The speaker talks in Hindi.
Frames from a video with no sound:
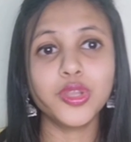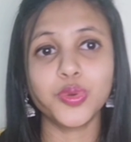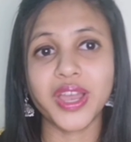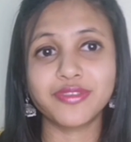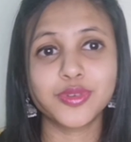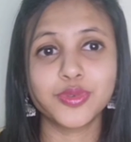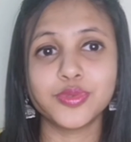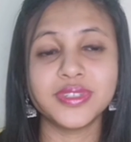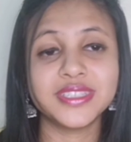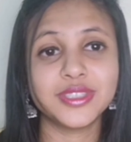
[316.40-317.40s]
ऑल यू हैव टू
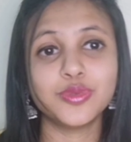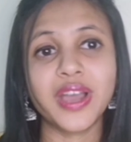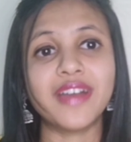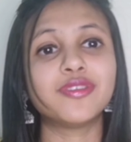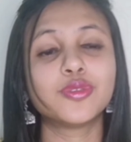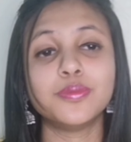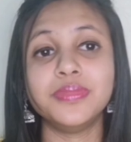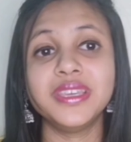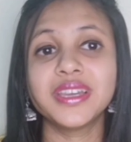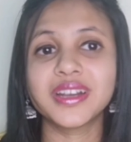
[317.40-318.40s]
डू इज़ यू हैव टू
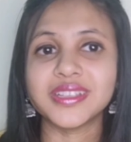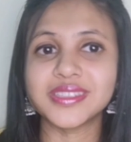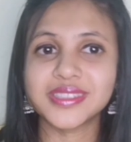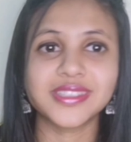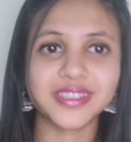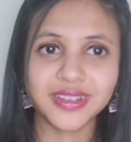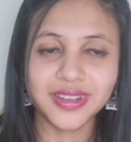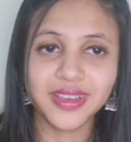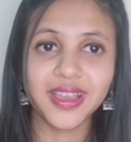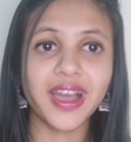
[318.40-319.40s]
बी
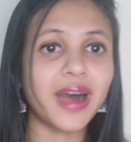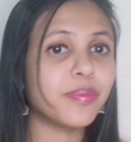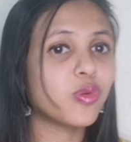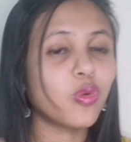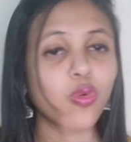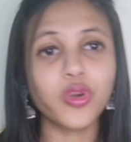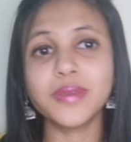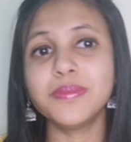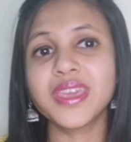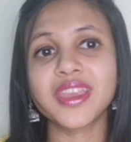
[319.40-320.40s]
कंसिस्टेंट आपको
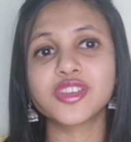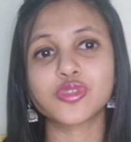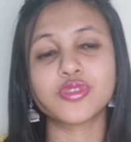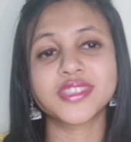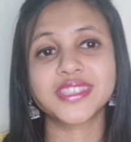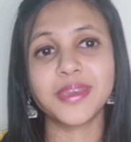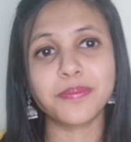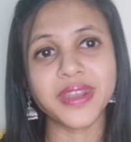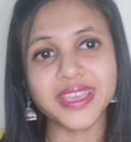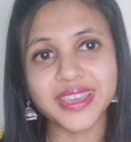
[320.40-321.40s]
कोई भी रेशो
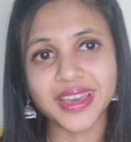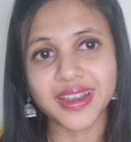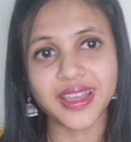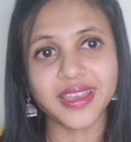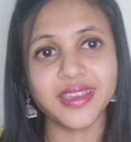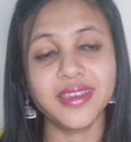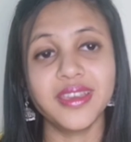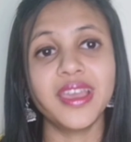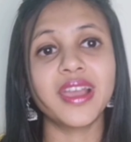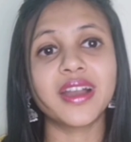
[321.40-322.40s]
स्किप नहीं करना है